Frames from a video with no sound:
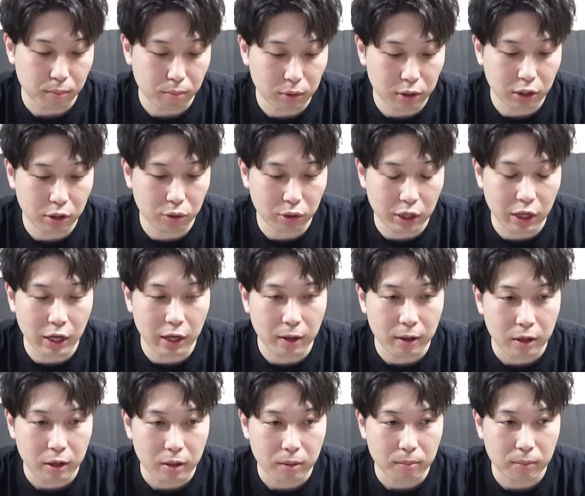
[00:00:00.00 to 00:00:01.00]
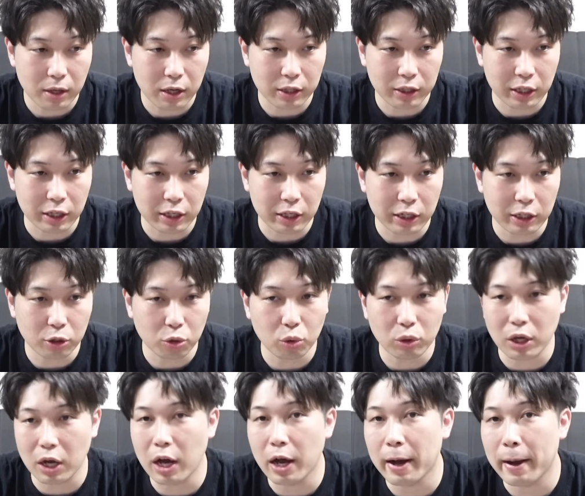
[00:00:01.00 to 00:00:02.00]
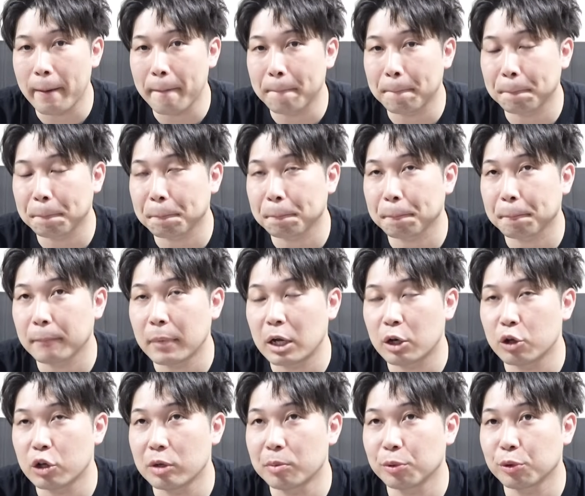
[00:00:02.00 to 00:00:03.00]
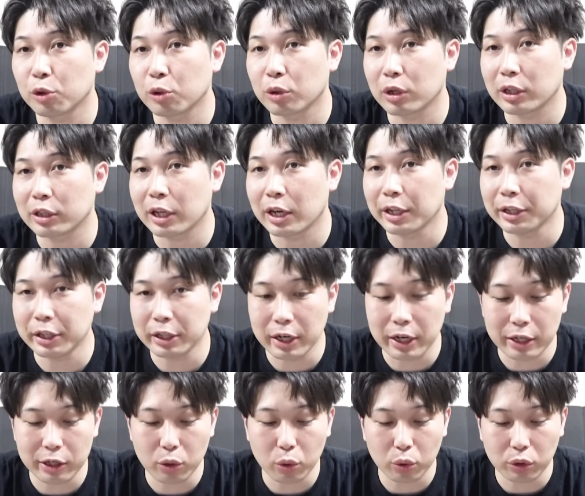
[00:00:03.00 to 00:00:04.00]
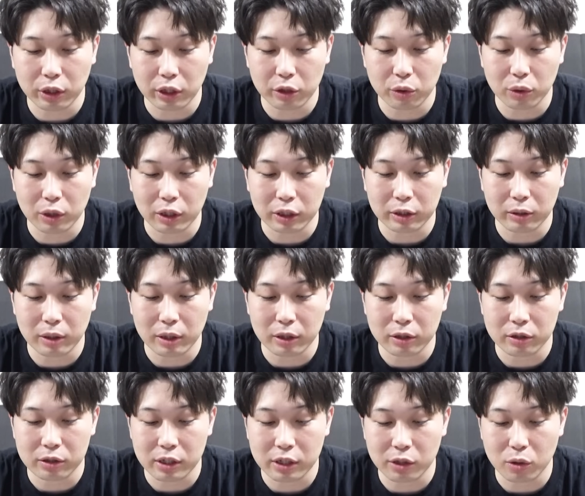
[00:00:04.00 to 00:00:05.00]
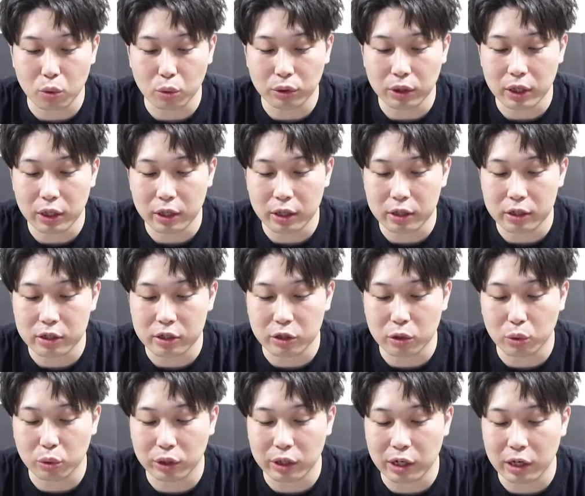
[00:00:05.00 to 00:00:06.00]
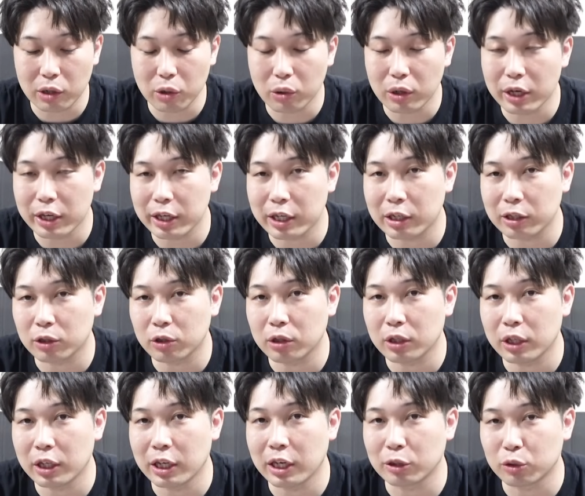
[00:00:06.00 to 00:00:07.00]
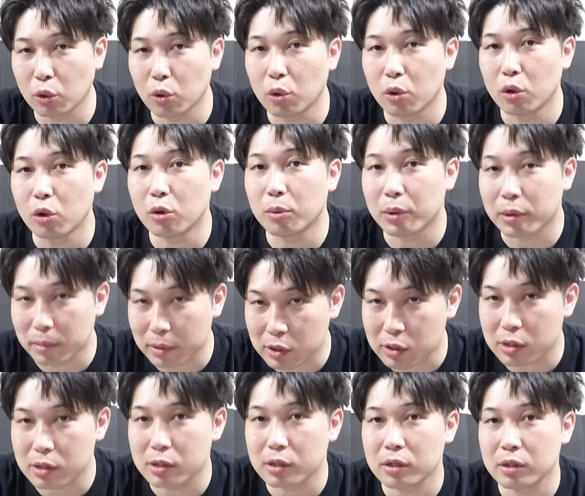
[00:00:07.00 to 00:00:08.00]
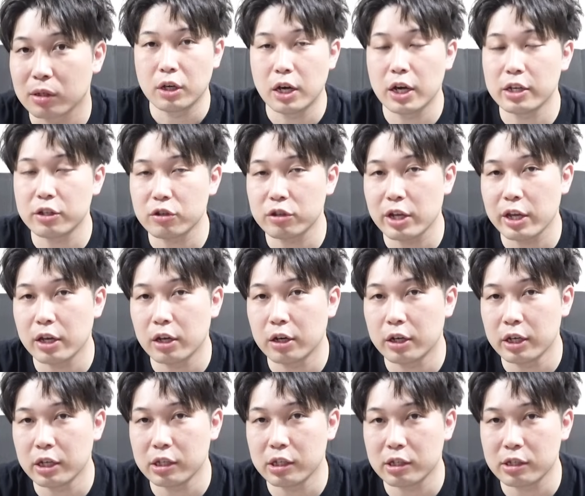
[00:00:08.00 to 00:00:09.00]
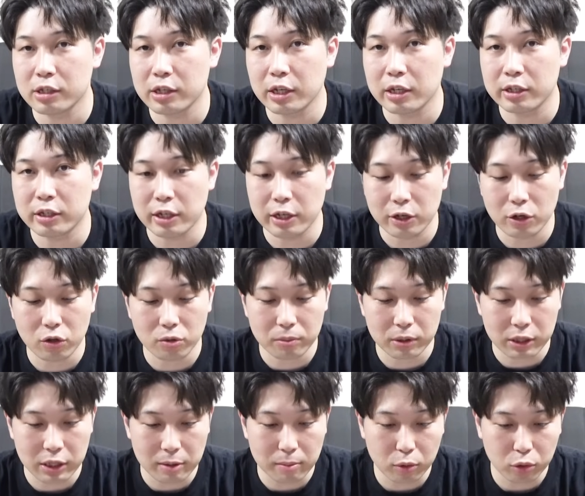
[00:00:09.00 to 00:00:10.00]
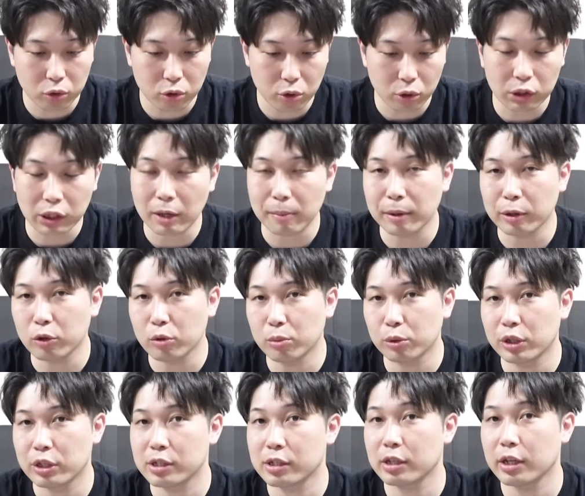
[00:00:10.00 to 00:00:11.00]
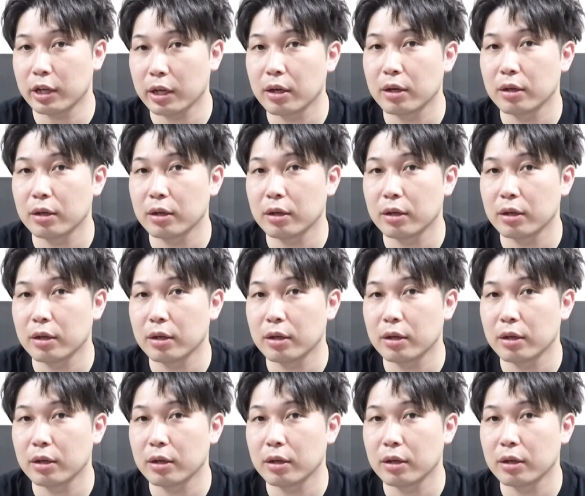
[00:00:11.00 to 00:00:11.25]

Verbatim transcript: まあ、なので、まあ、激鱗とか、まあ、クリムトとか足りてないよっていう方は、ぜひここで死のを狙うのがいいいいかと思います。はい。そして、冷絶適性の源のためともですね。